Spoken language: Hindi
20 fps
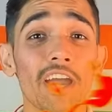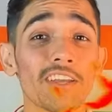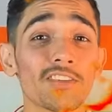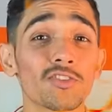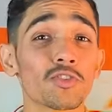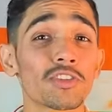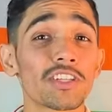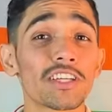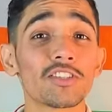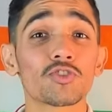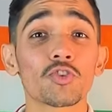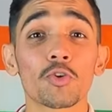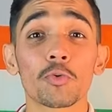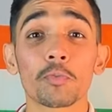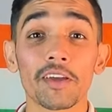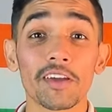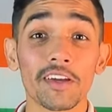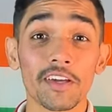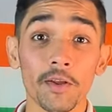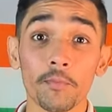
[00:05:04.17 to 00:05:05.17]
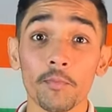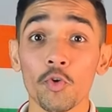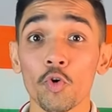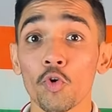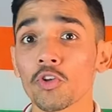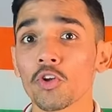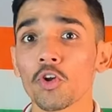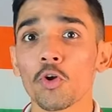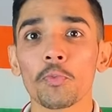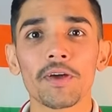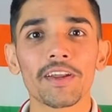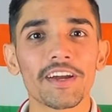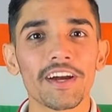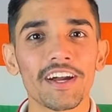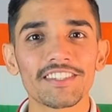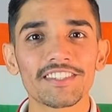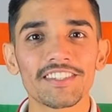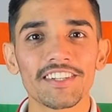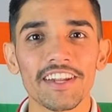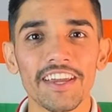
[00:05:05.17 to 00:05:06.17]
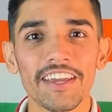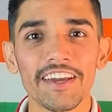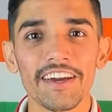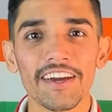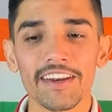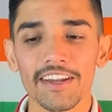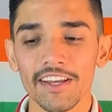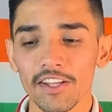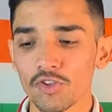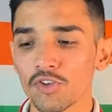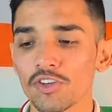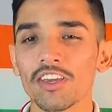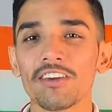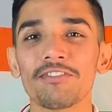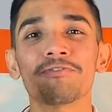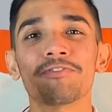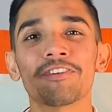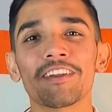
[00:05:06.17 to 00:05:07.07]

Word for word: ढाई सौ तीन सौ रुपए ग्रिप कौन के ऊपर खर्च नहीं करना है तो ये